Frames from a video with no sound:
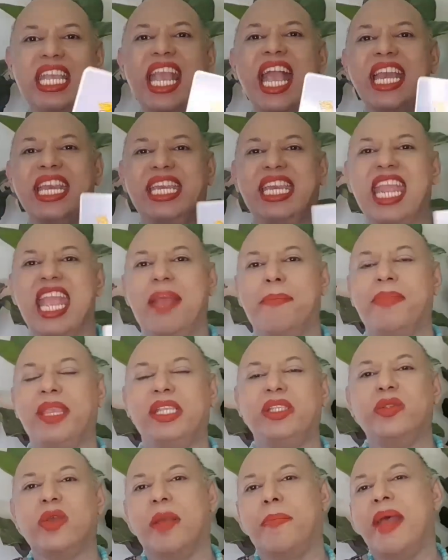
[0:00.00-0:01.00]
กันเนี่ยมี
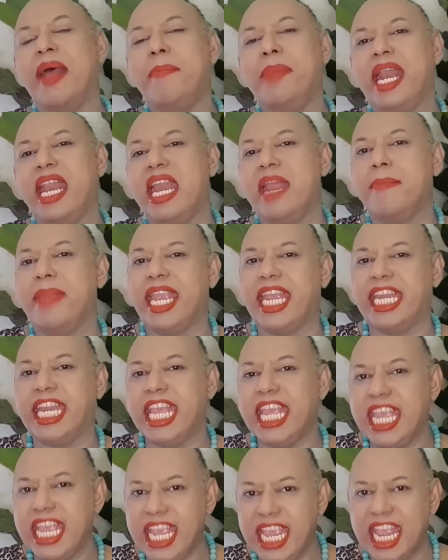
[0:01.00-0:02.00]
สุขภาพพรรณนามัย
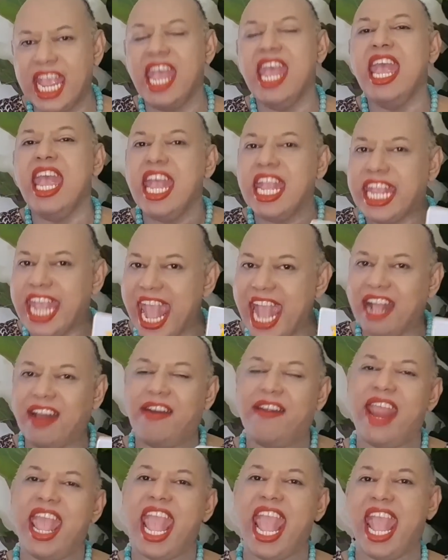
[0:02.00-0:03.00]
ที่แข็ง
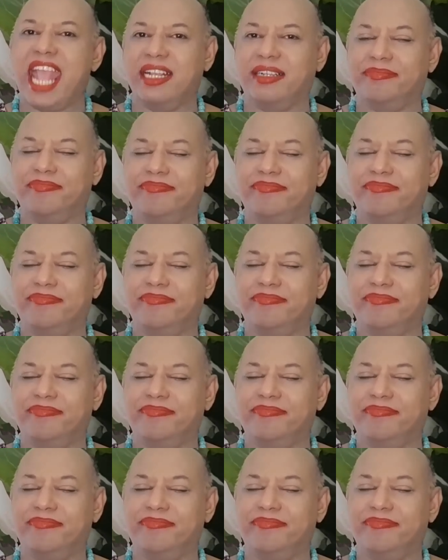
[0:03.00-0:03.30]
แรง